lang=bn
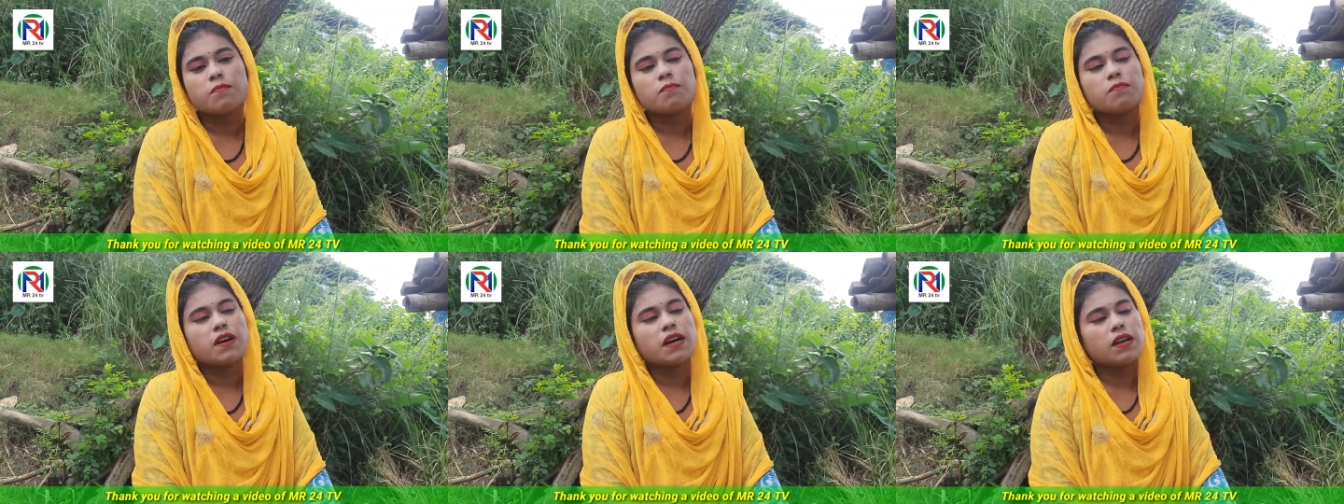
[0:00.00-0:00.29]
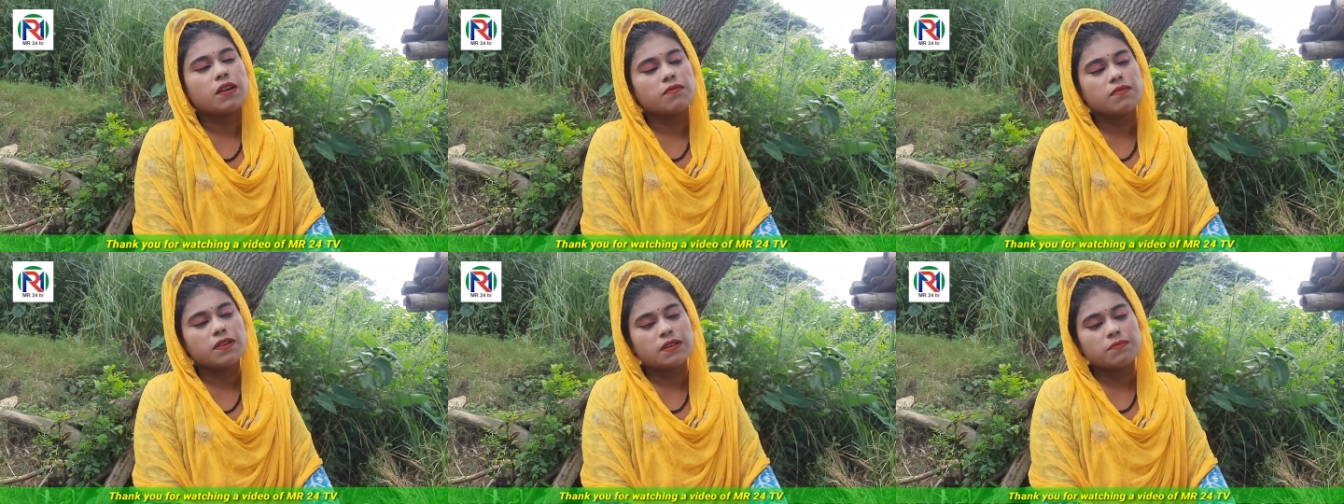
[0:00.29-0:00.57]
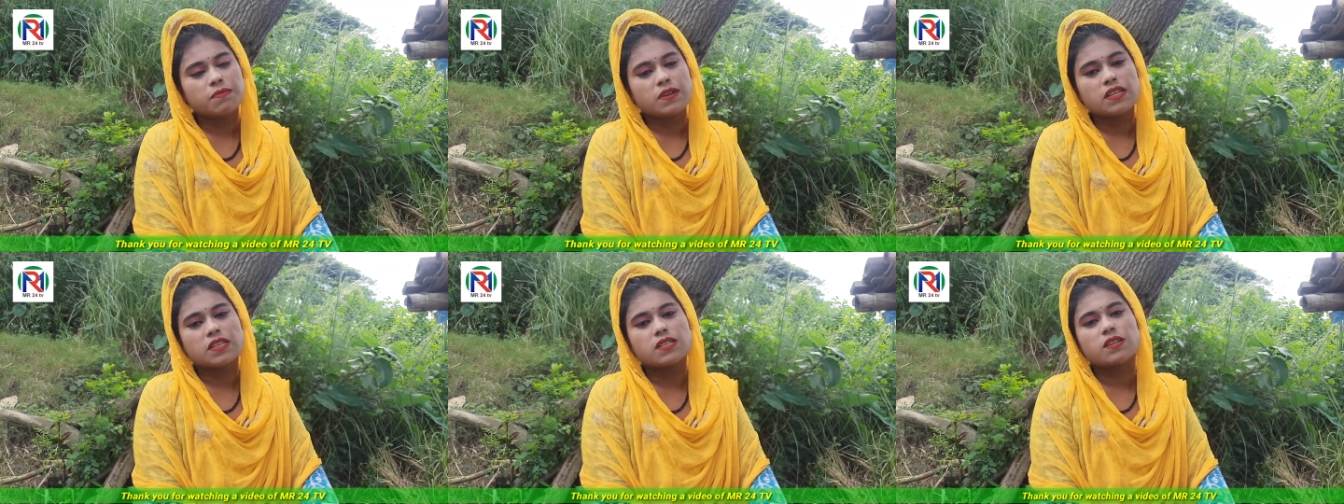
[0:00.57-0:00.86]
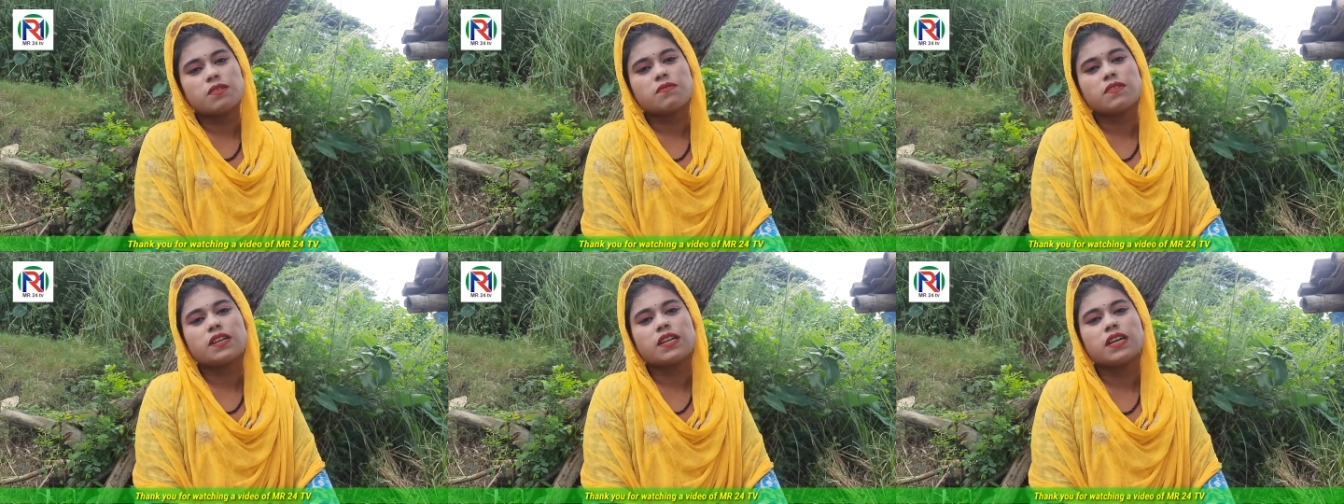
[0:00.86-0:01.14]
মারা ভাই
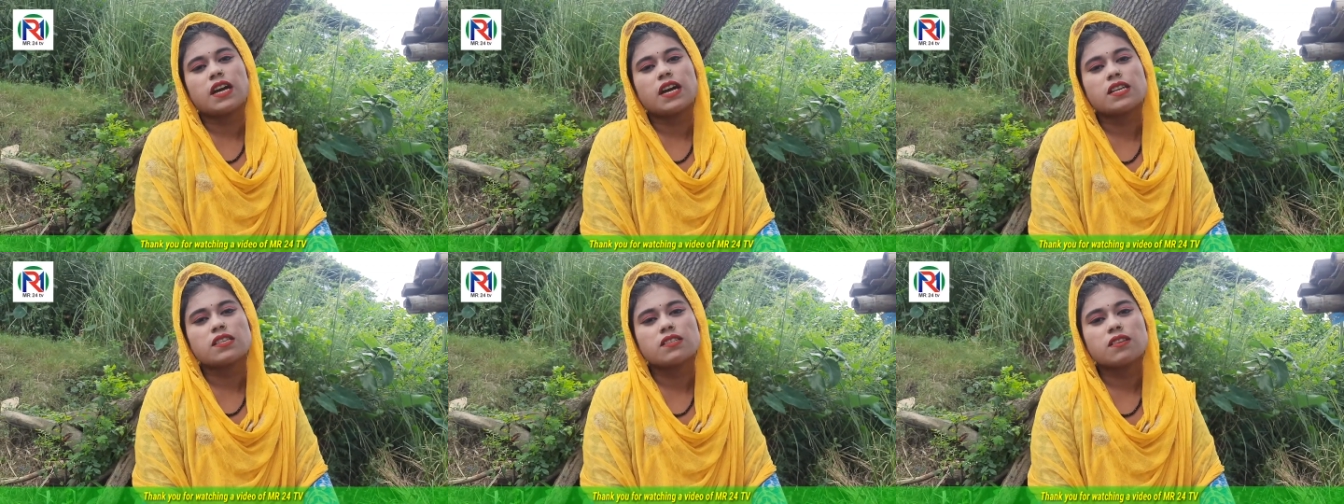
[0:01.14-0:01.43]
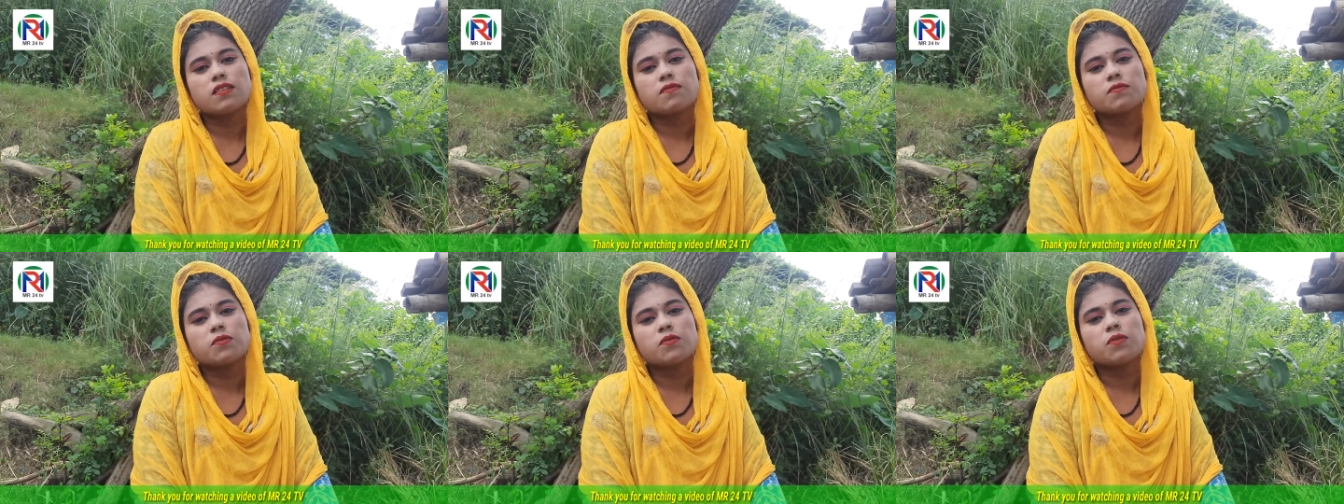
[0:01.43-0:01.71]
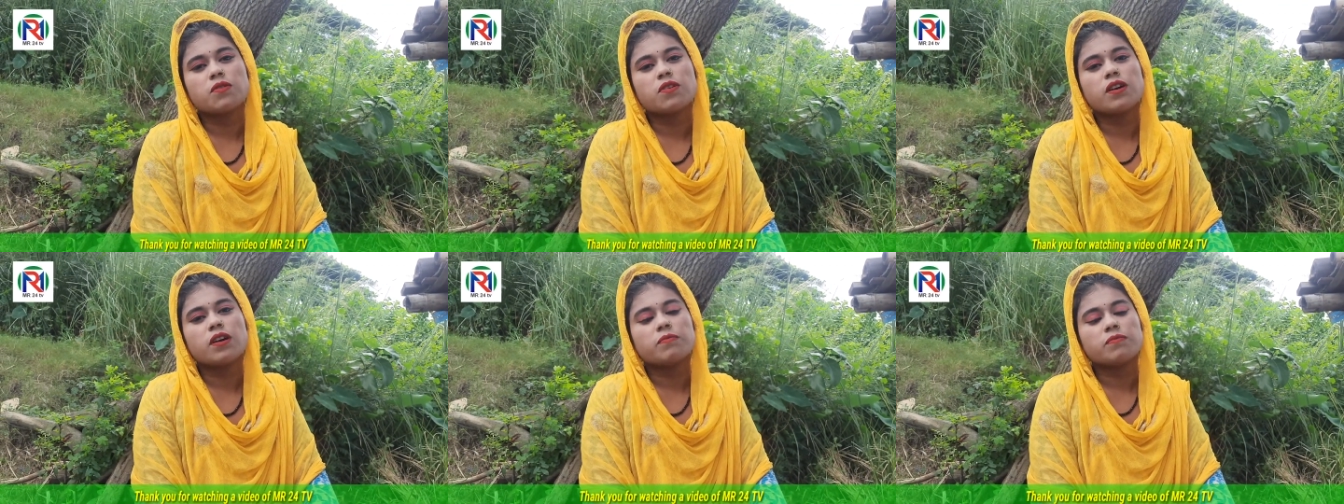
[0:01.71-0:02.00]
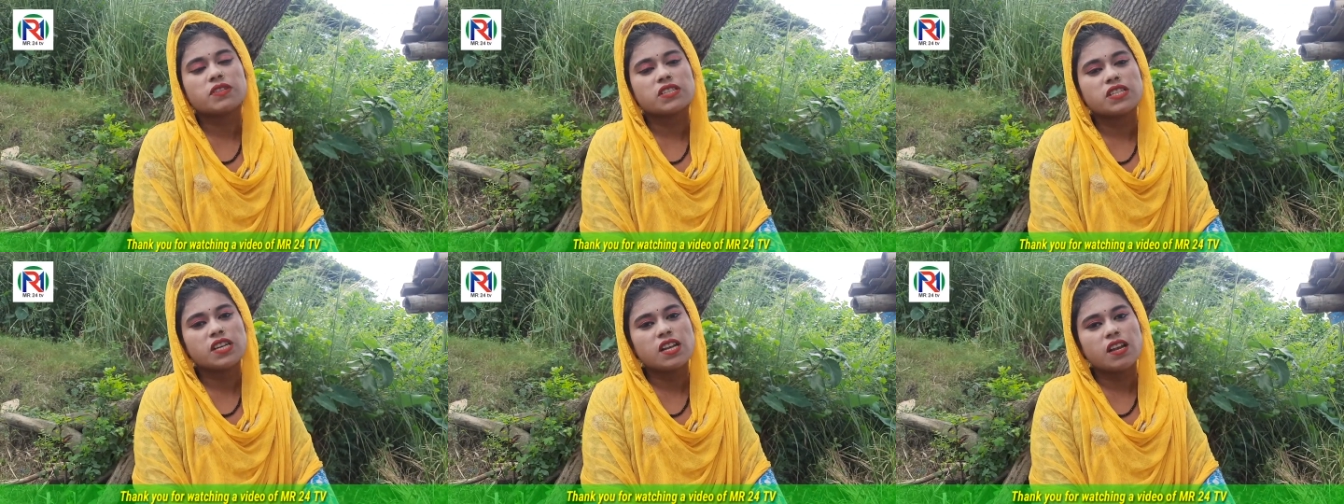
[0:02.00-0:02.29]
মানুষের বাড়ি কাজ কাম করে
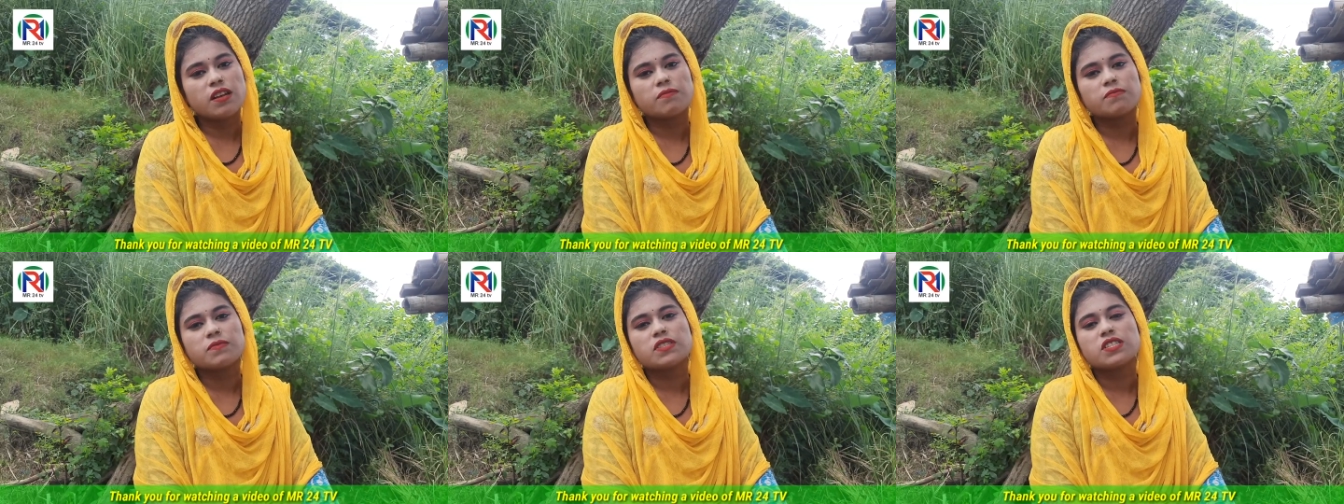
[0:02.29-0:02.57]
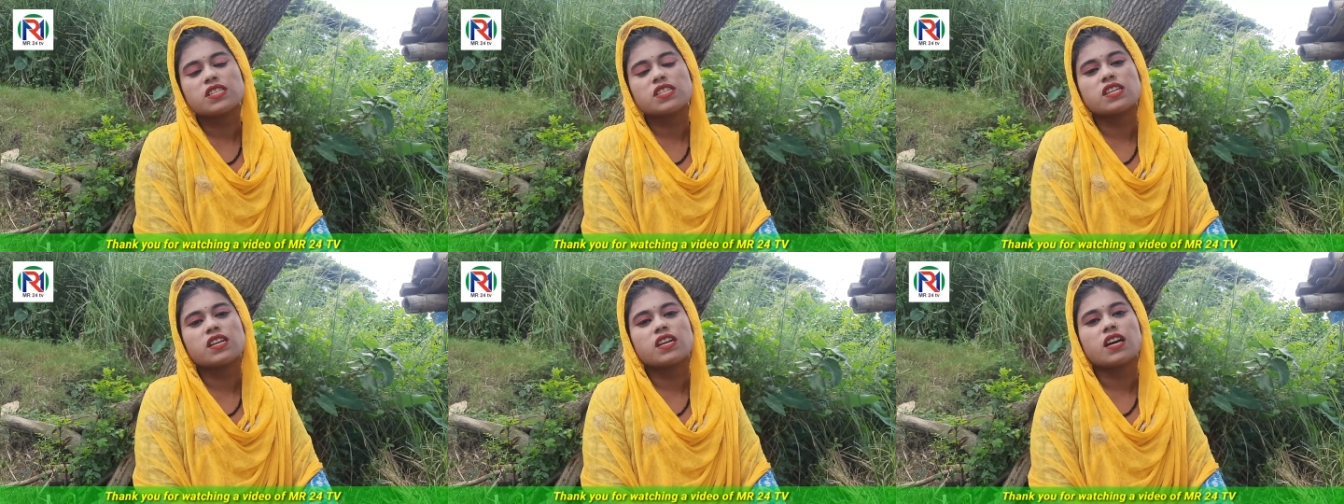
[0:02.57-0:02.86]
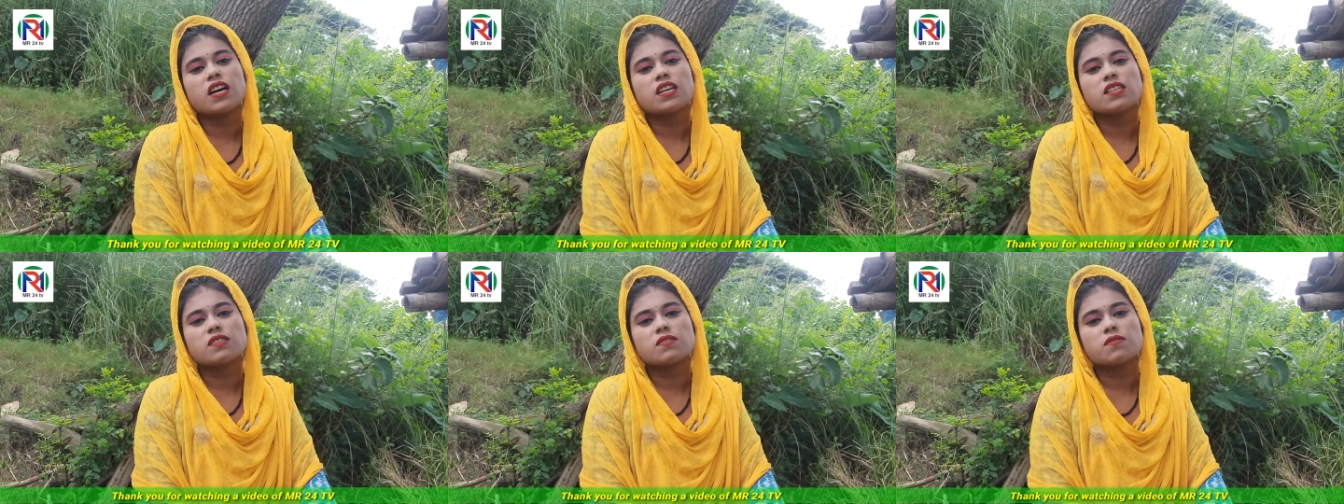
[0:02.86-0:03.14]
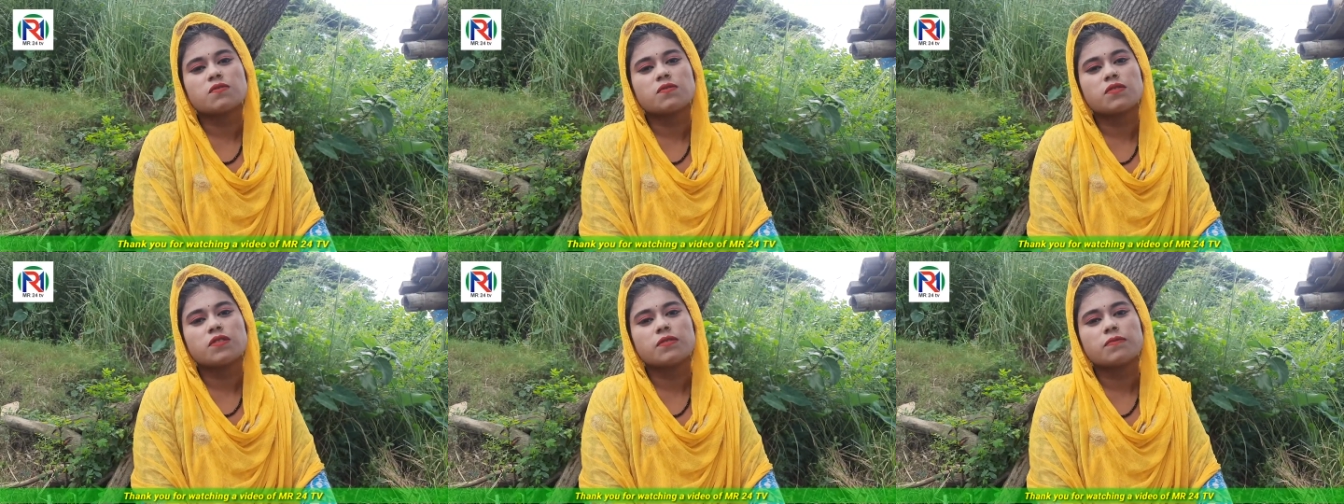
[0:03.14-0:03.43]
আমি সেলাই মেশিনে কাজ
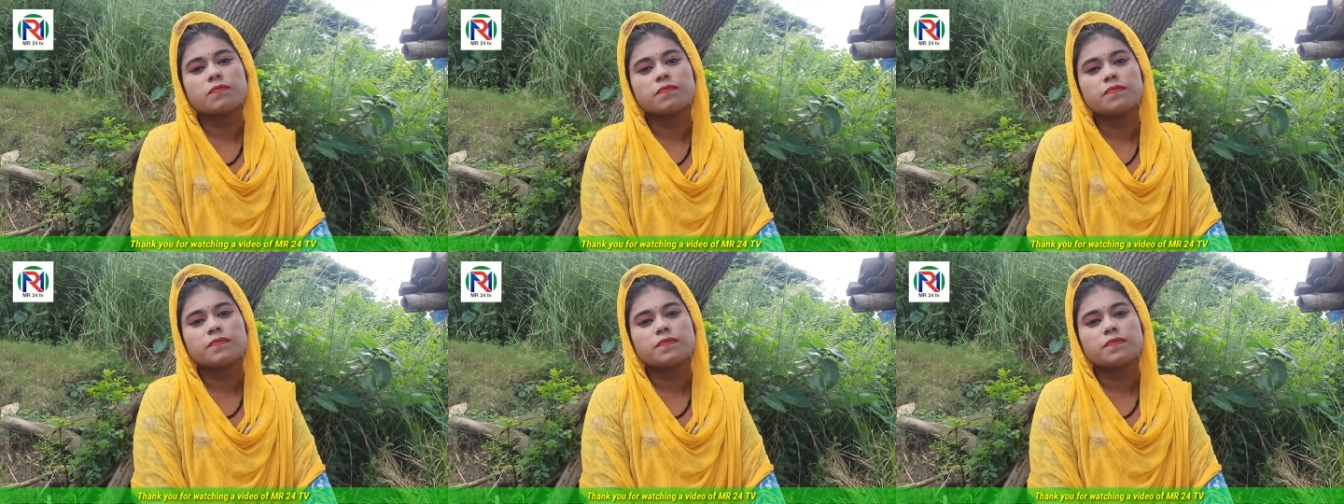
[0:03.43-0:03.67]
করতাম